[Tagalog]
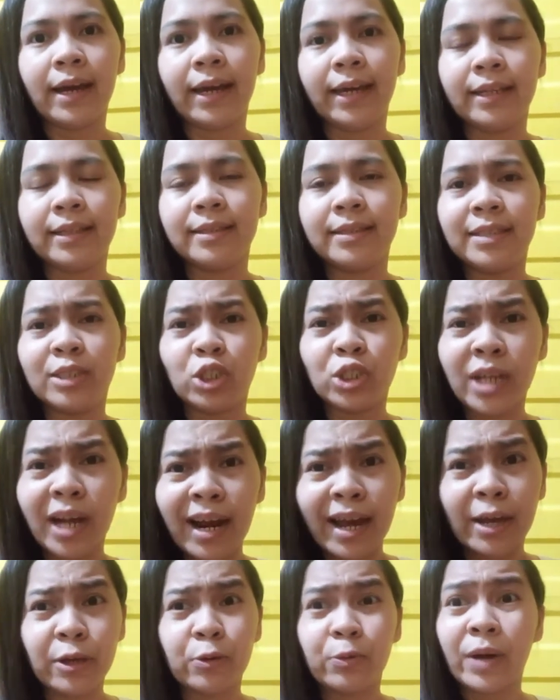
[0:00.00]
And siya
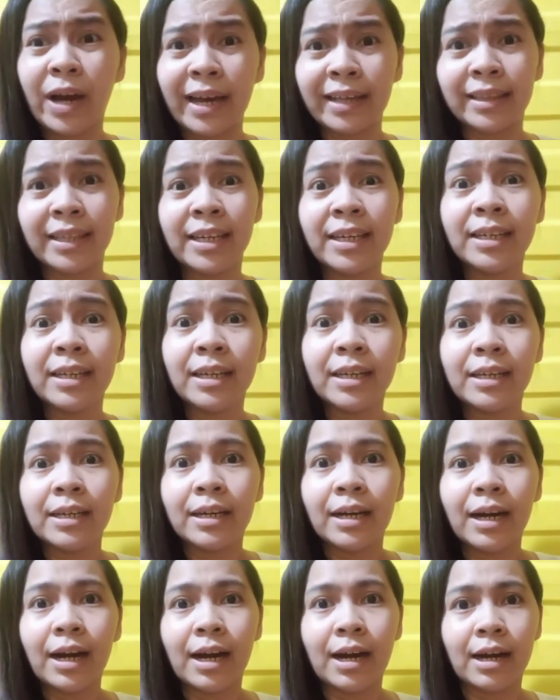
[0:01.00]
nga yung ating
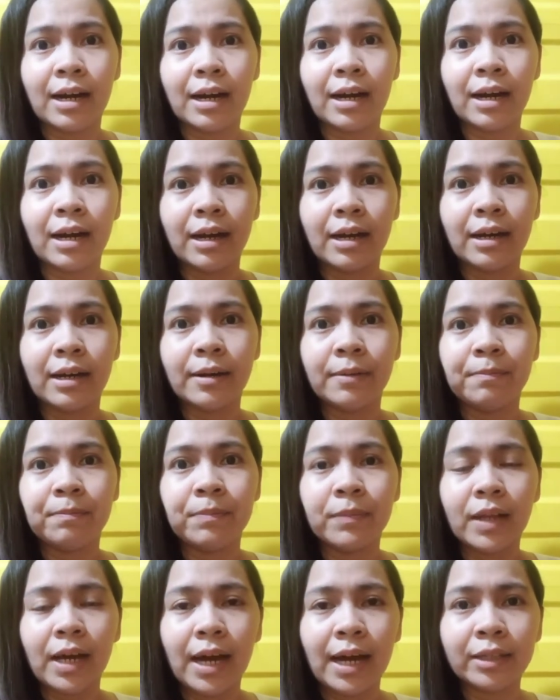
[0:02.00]
uh,
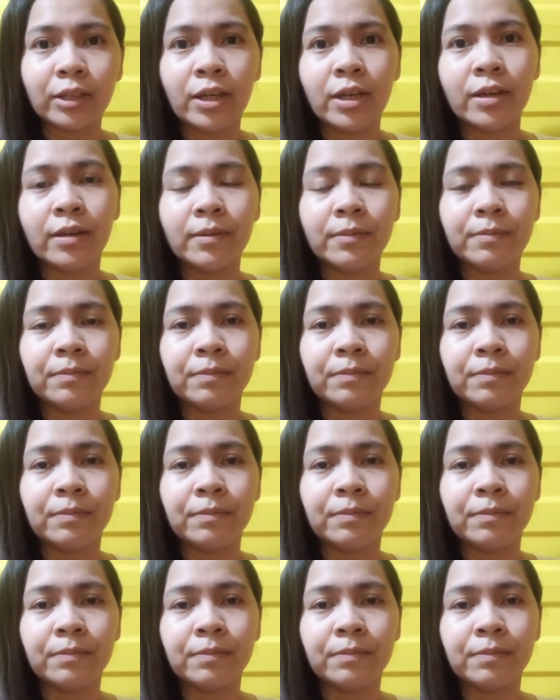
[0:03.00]
ating